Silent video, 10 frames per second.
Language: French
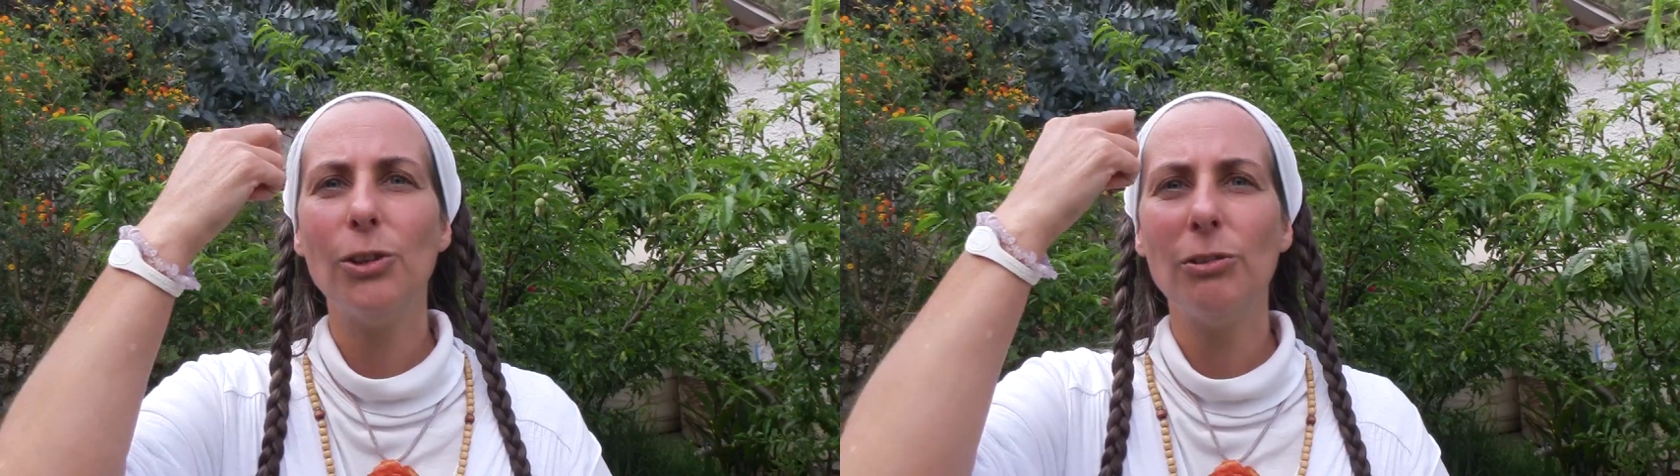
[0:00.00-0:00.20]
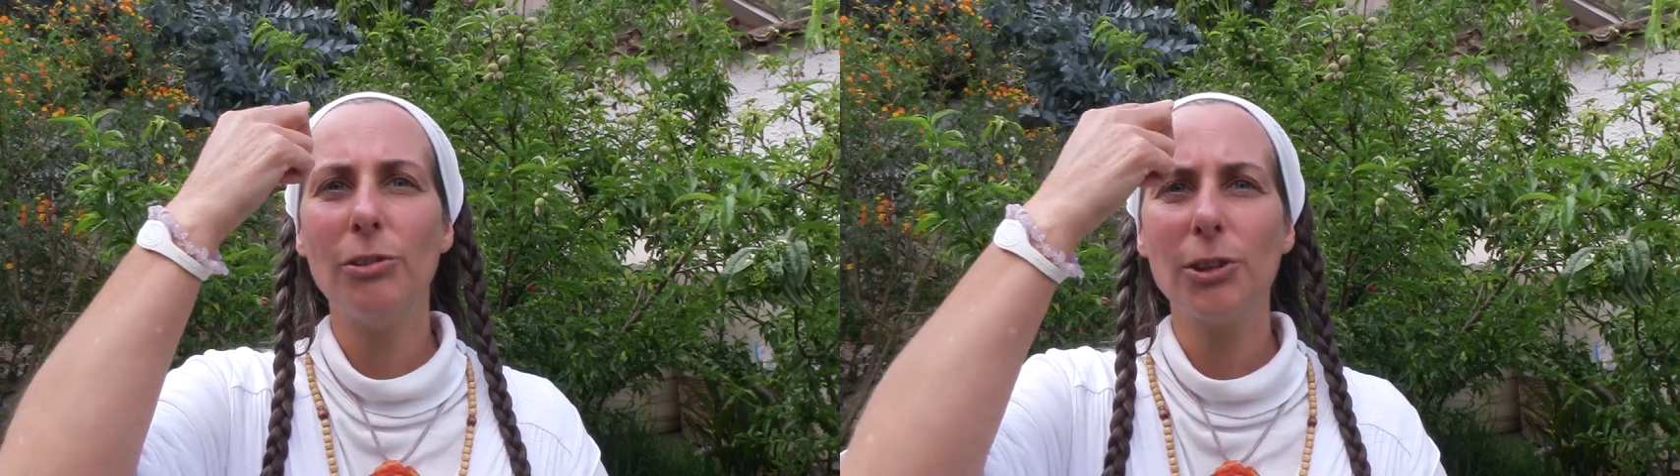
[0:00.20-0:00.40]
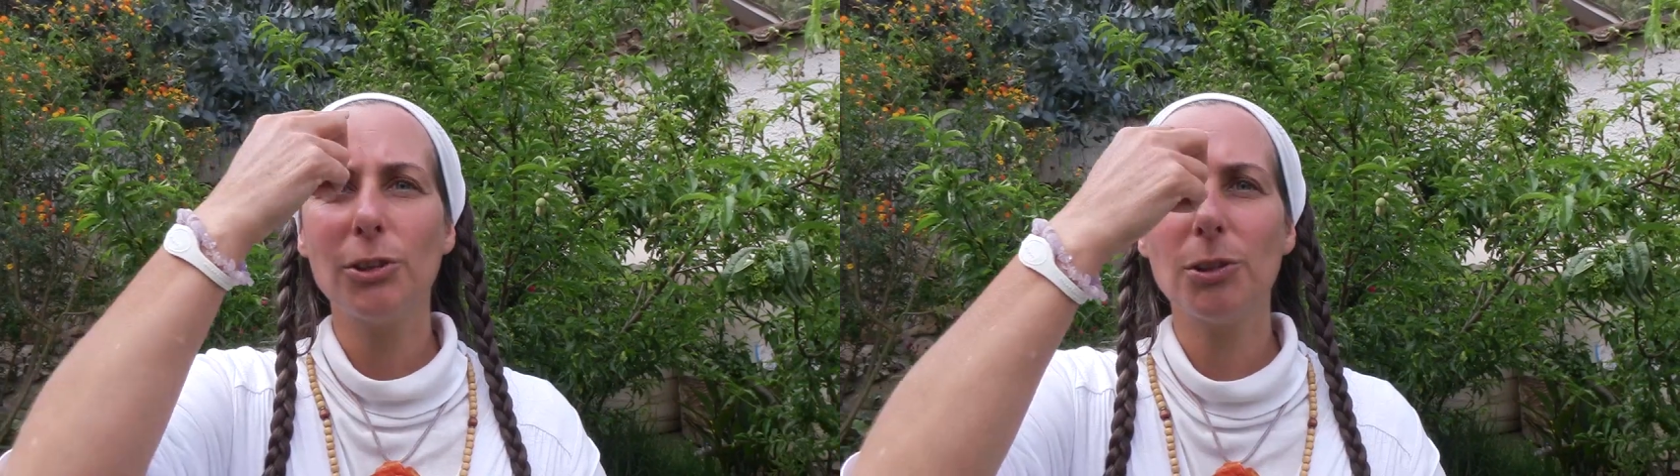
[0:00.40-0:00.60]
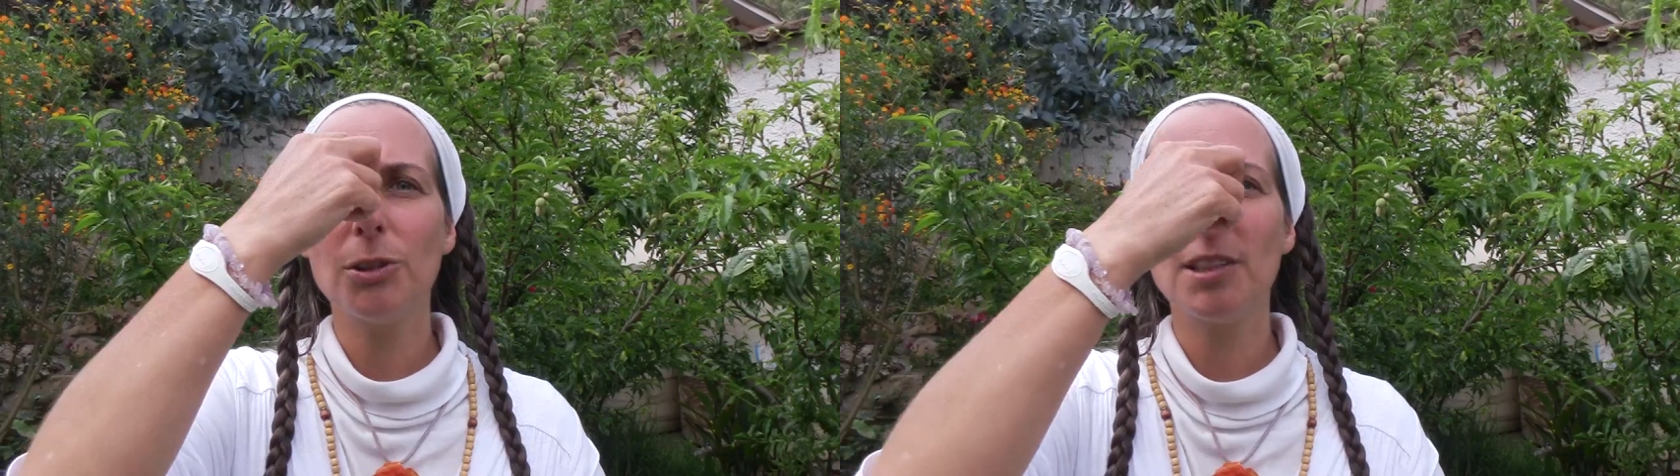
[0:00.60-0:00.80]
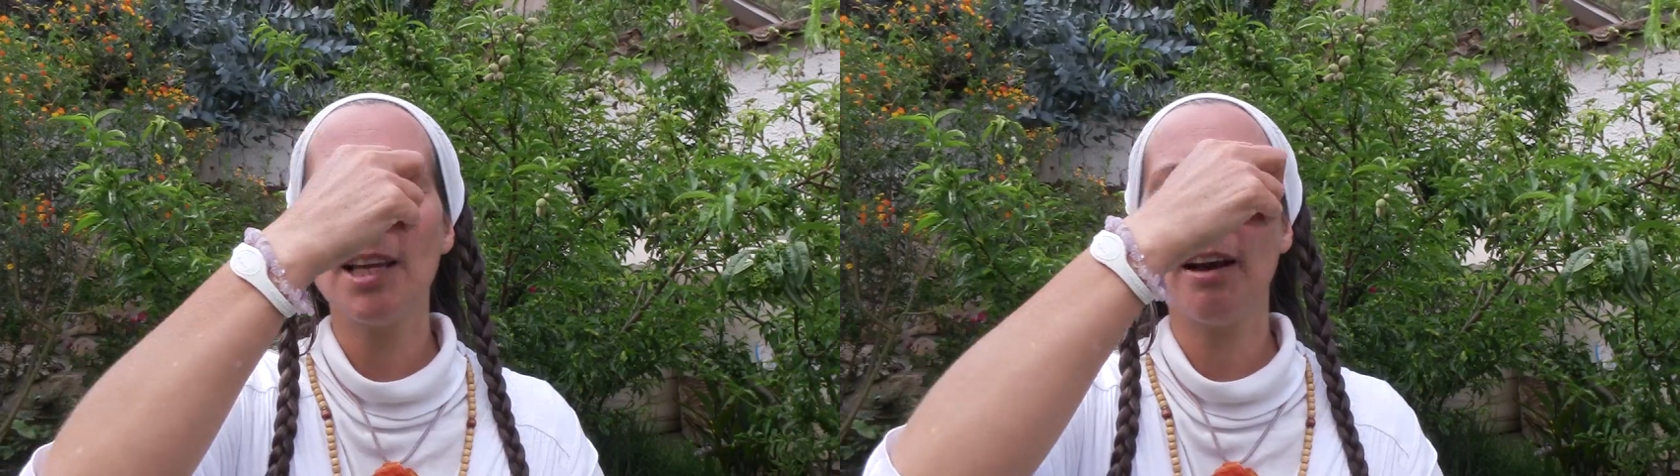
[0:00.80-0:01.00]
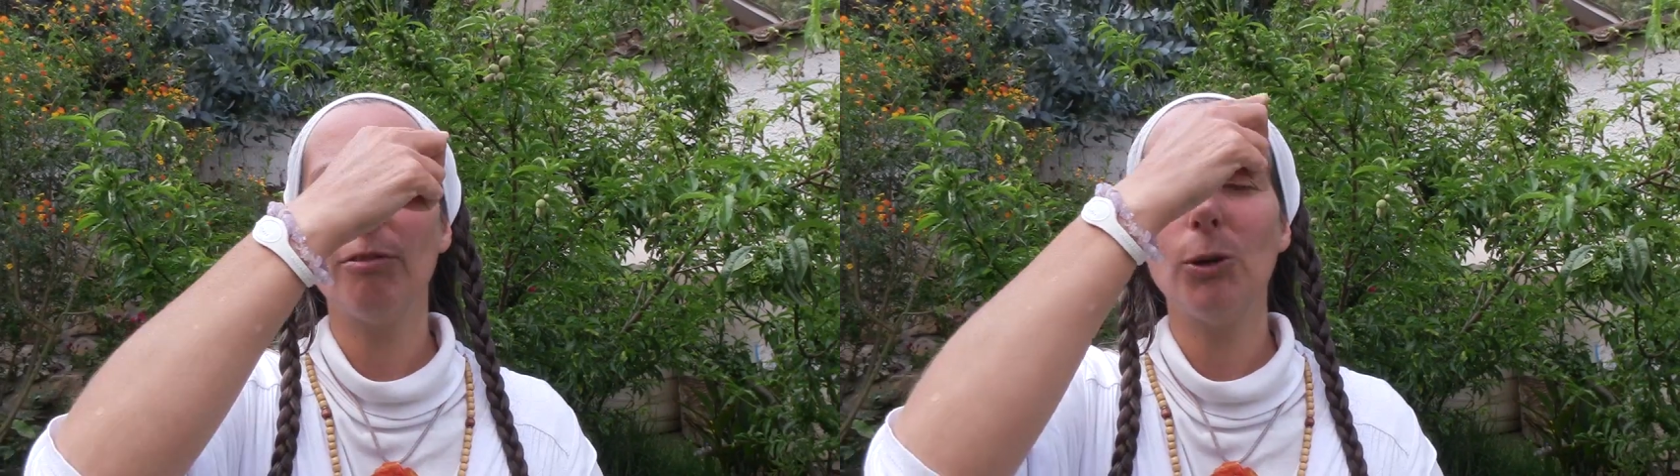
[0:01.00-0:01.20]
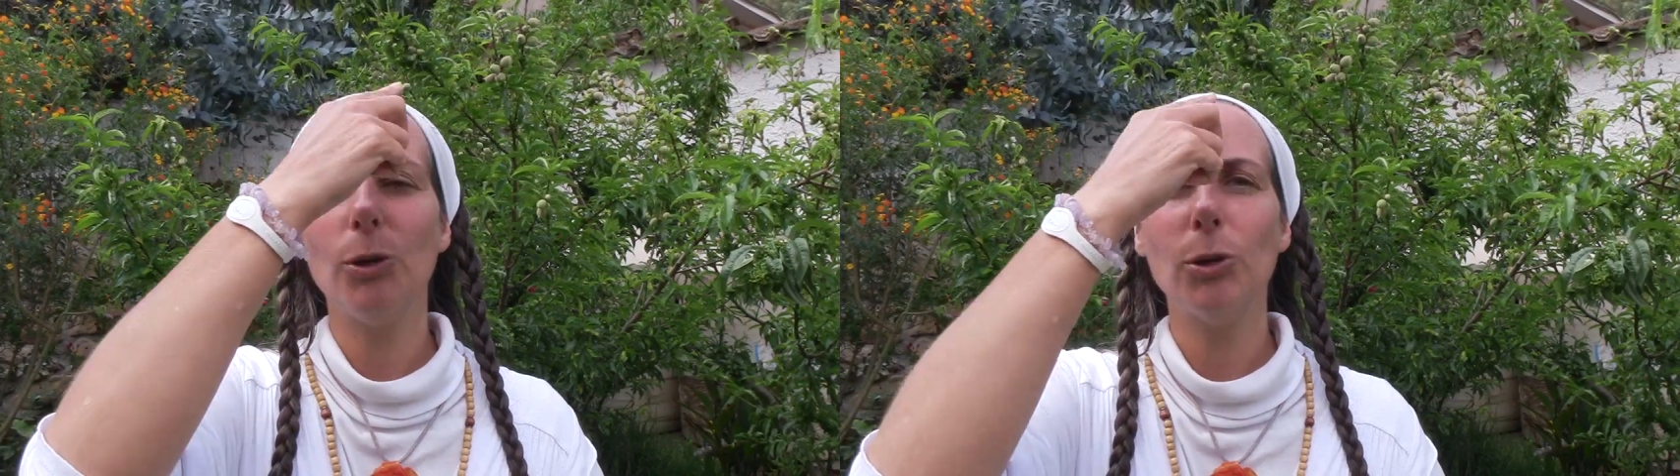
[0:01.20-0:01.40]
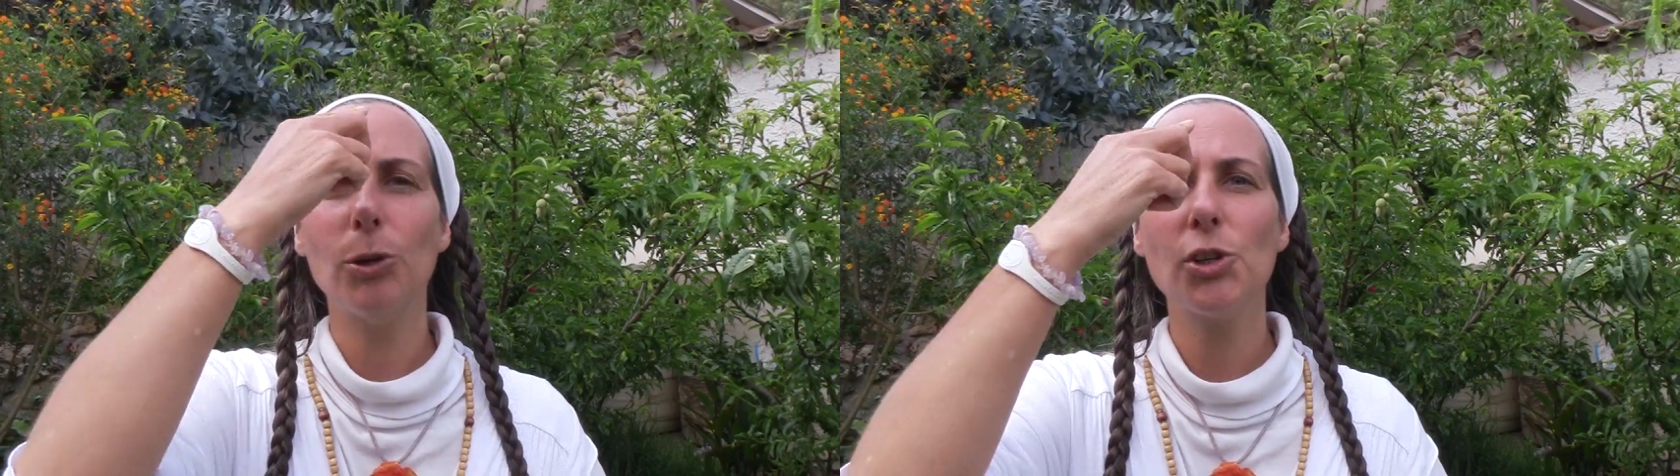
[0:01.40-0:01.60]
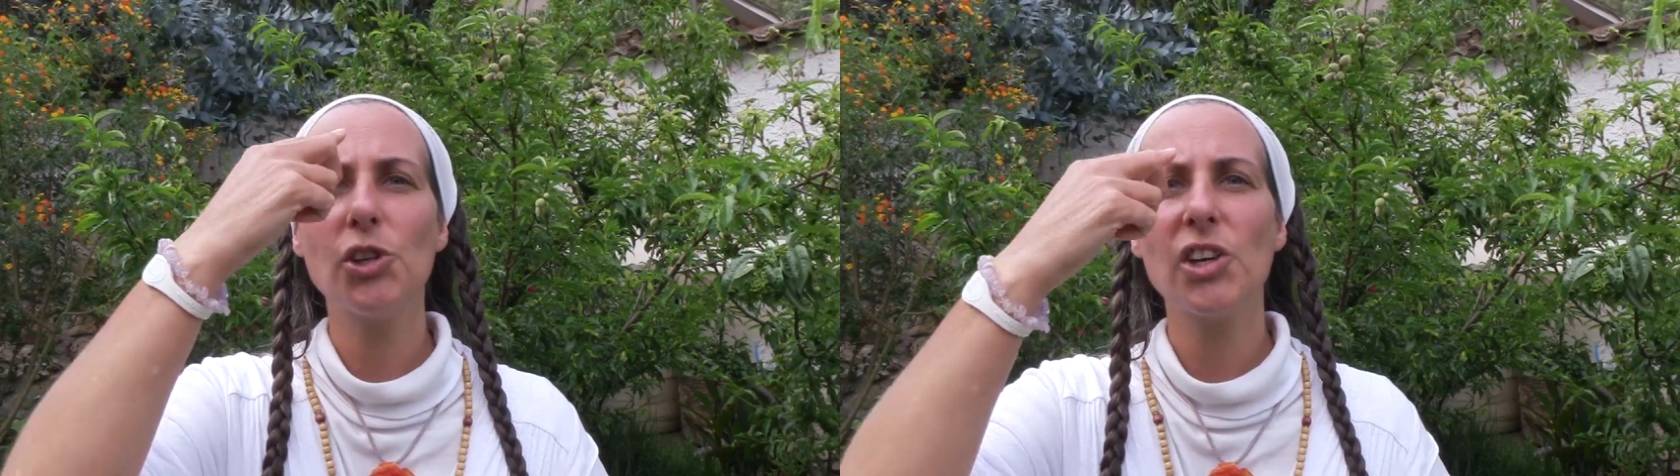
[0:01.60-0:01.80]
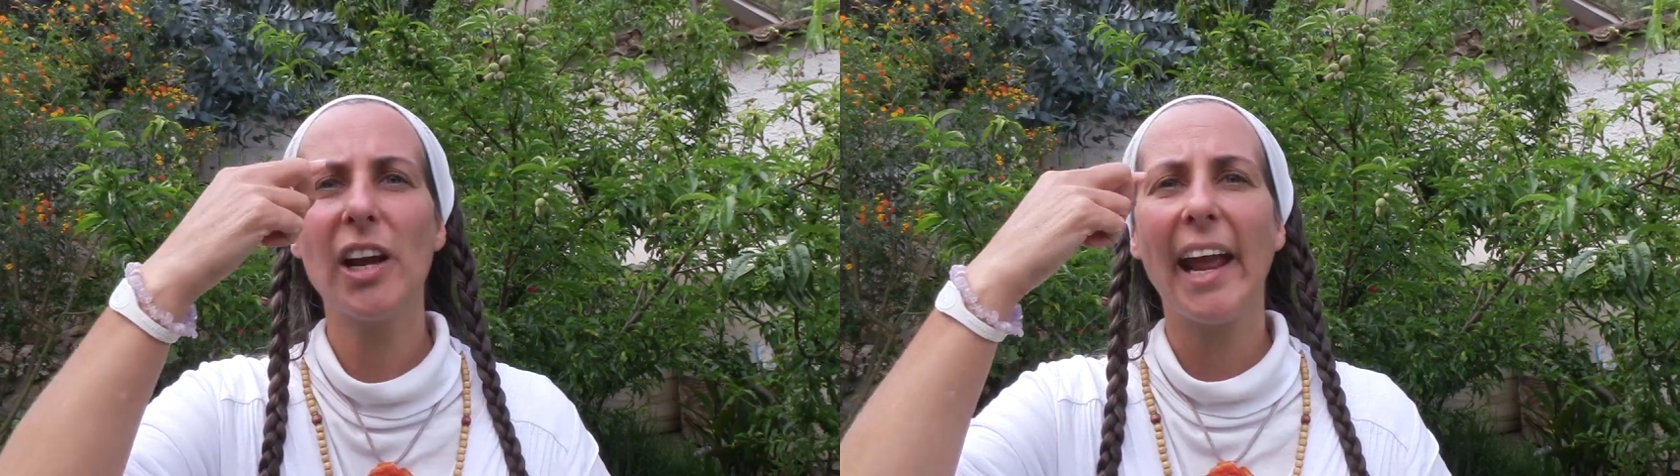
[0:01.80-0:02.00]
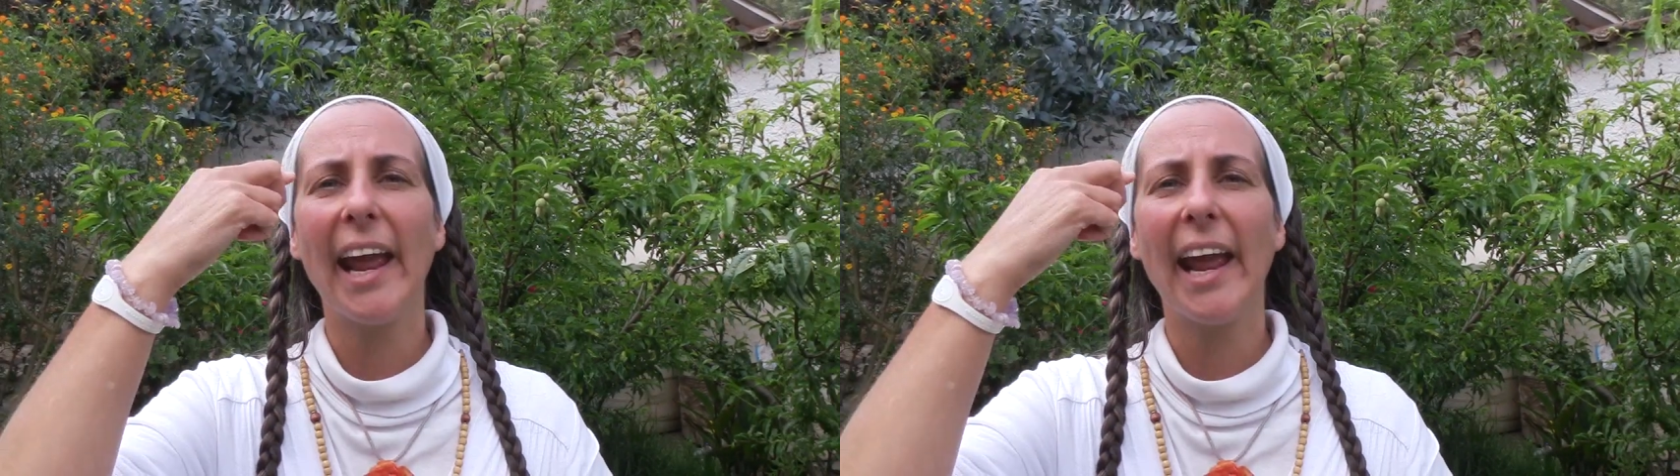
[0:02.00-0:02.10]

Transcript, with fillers: de votre cerveau gauche